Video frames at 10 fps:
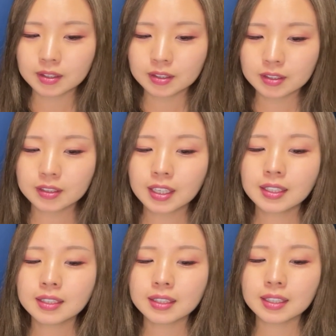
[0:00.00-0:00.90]

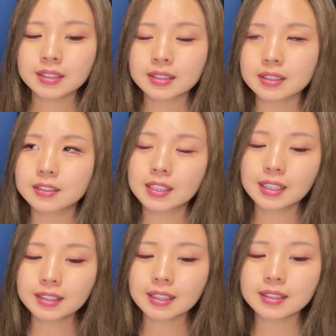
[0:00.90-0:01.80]
グランディ、
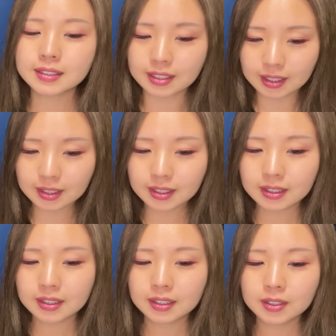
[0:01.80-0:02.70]
グランデッザ、
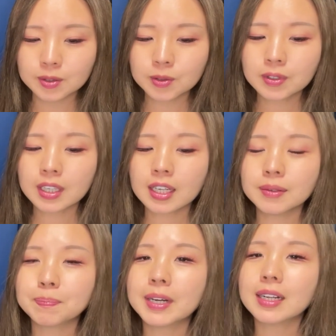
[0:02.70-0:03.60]
東海
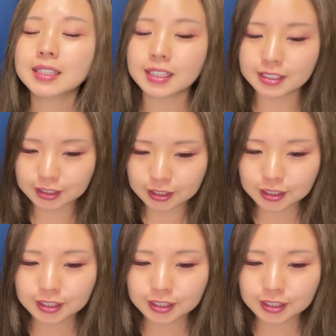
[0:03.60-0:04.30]
パラダイス、